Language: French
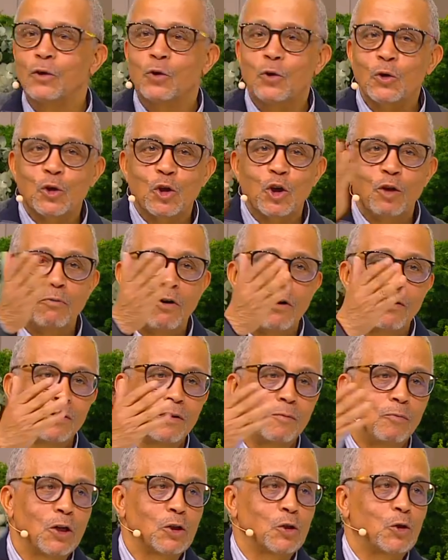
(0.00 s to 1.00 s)
tout ce monde.
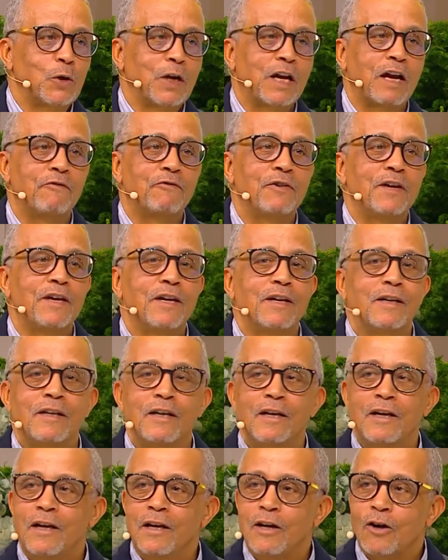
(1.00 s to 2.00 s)
je suis ravi
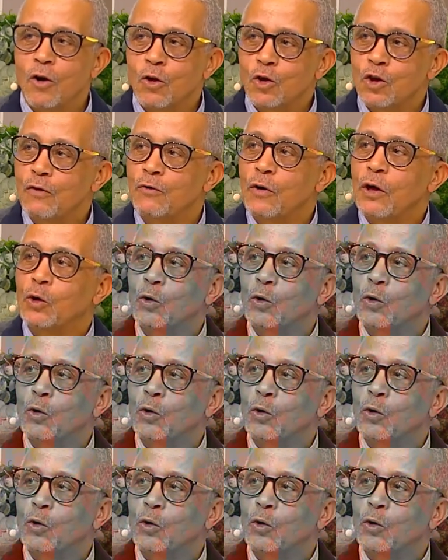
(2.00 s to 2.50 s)
quand je vois